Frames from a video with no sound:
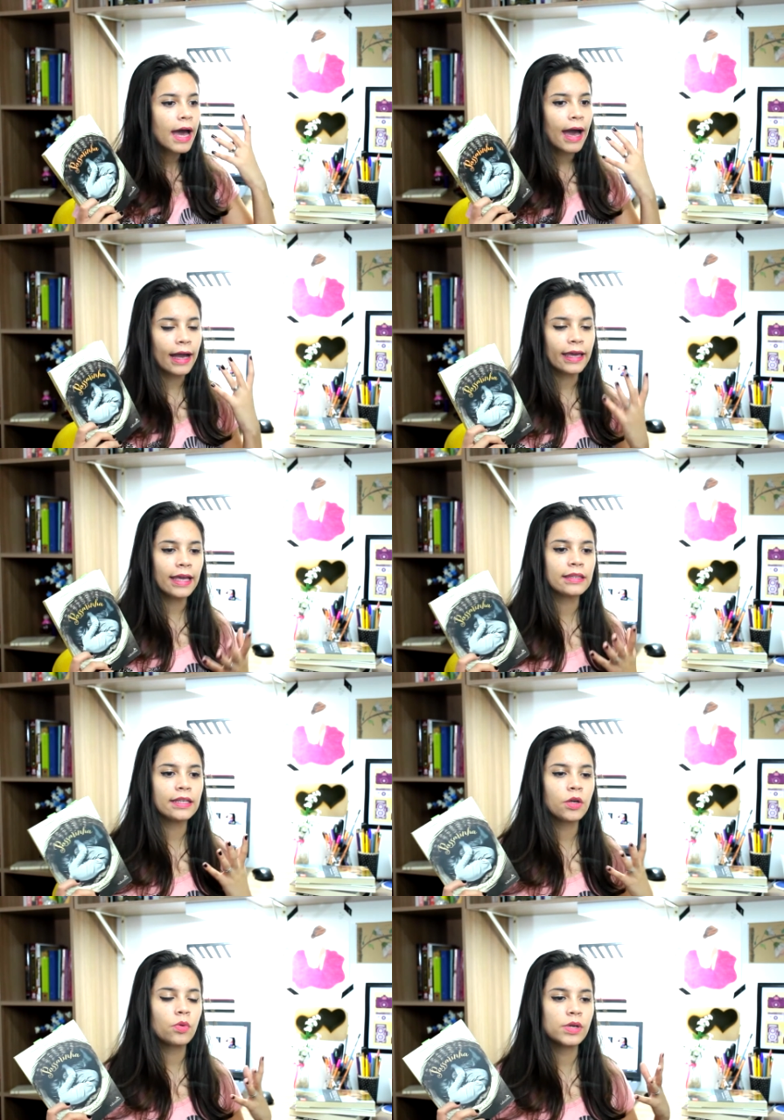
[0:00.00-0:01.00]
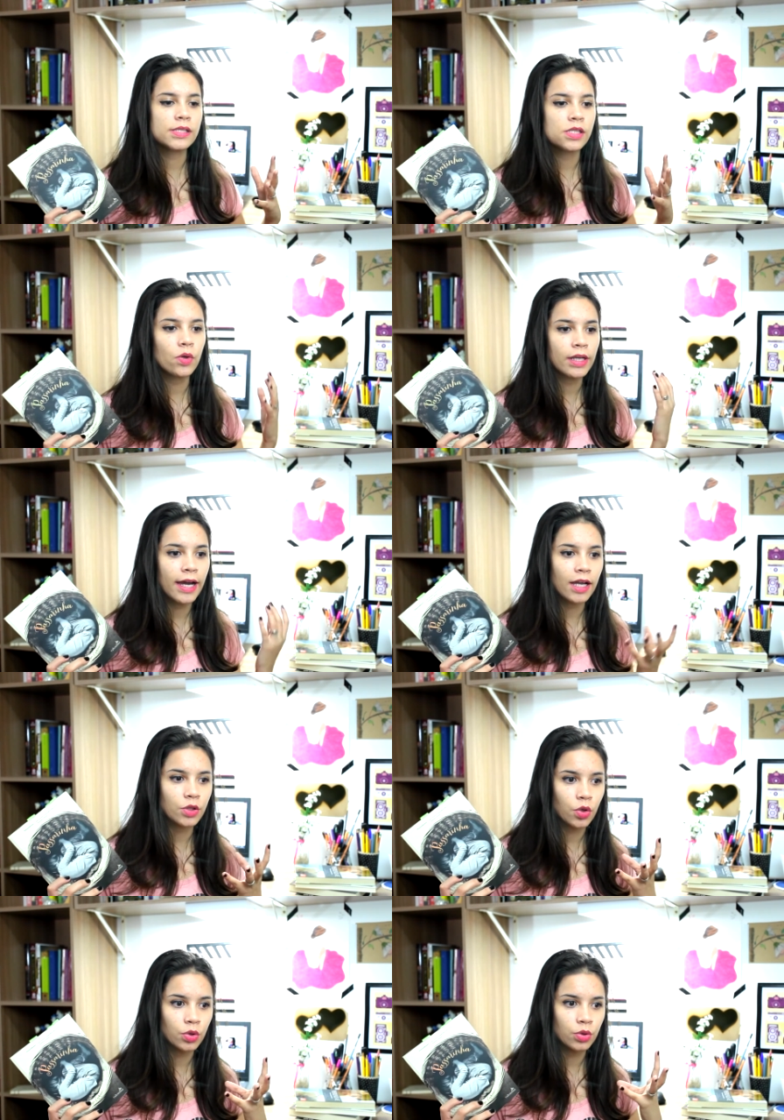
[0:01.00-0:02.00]
a Caitlyn com esse olhar
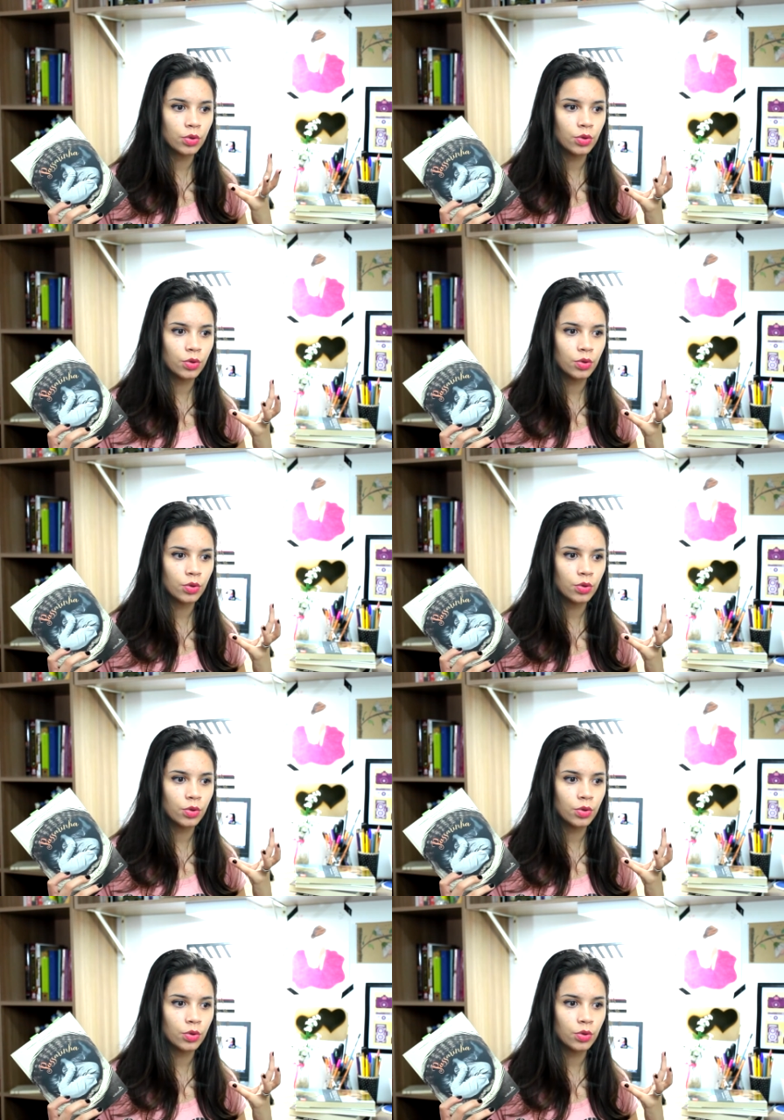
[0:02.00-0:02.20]
todo